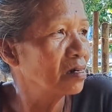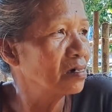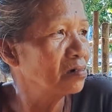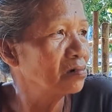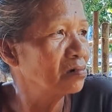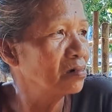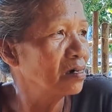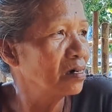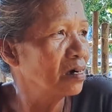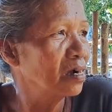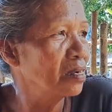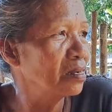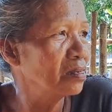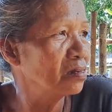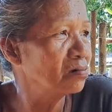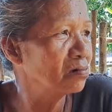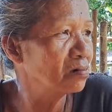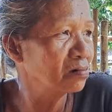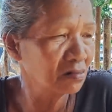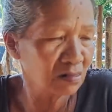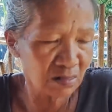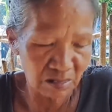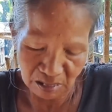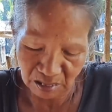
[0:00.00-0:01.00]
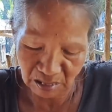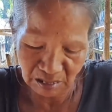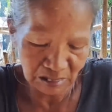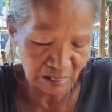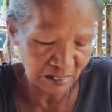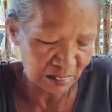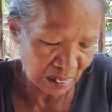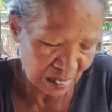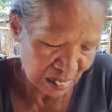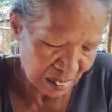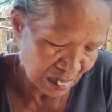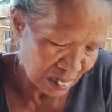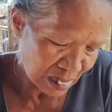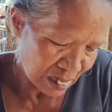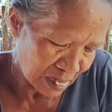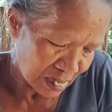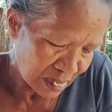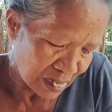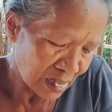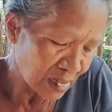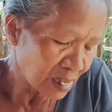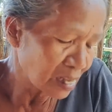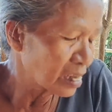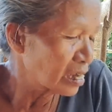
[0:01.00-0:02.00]
ano na ngayon?
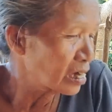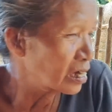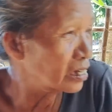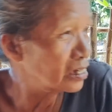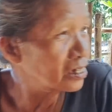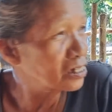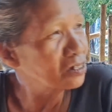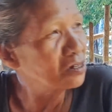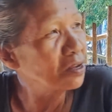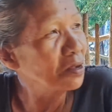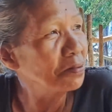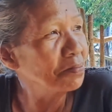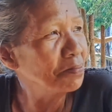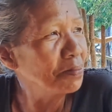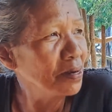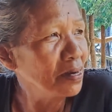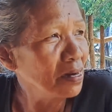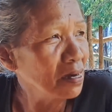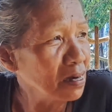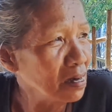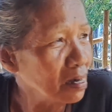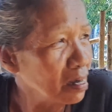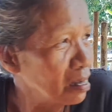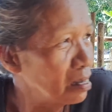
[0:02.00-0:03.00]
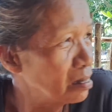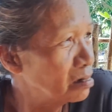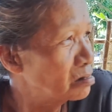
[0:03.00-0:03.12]
Alas 9 na nga.